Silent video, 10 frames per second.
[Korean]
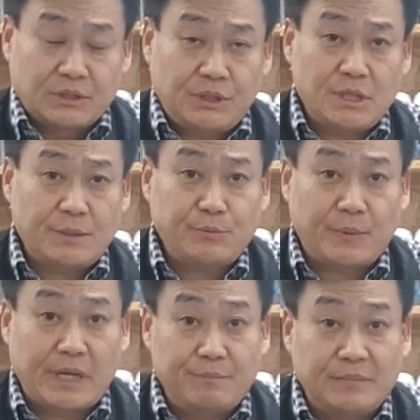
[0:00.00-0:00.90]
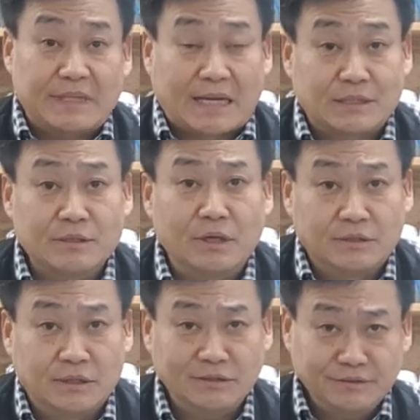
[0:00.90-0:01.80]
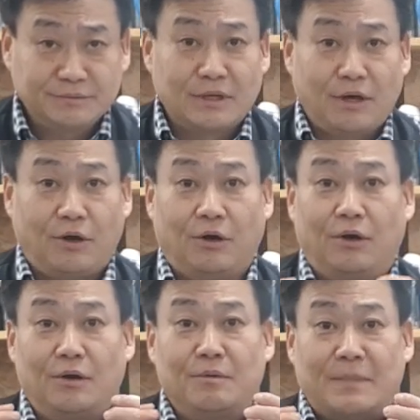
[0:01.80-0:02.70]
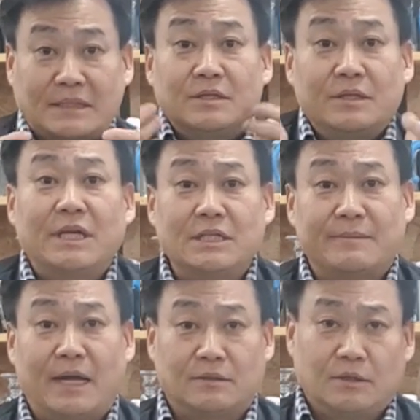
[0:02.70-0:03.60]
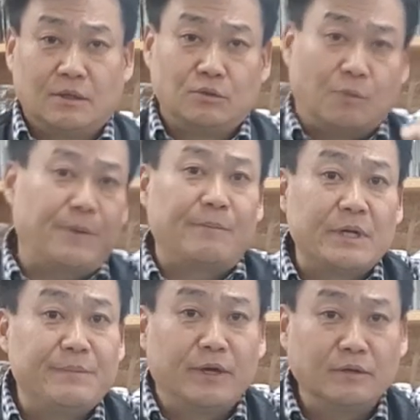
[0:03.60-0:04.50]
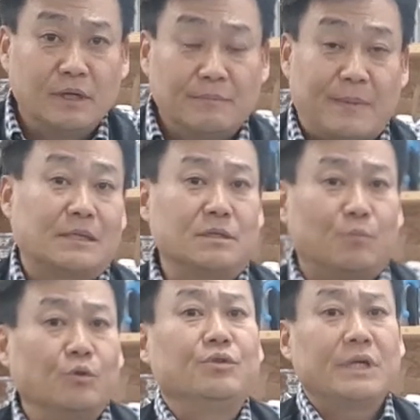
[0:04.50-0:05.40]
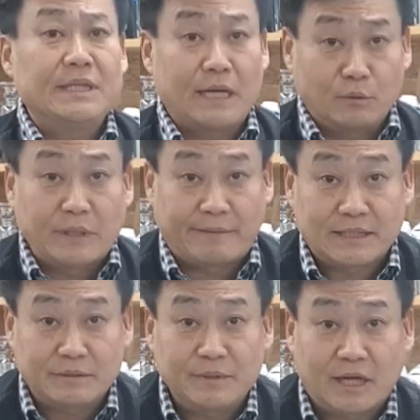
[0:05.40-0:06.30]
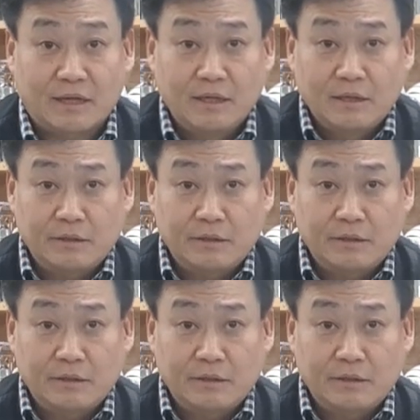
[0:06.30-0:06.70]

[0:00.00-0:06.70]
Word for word: 70도보다 낮은 거는 어, 맛을 느끼지만 높아버리면 맛을 못 느낀다고 나와 있습니다.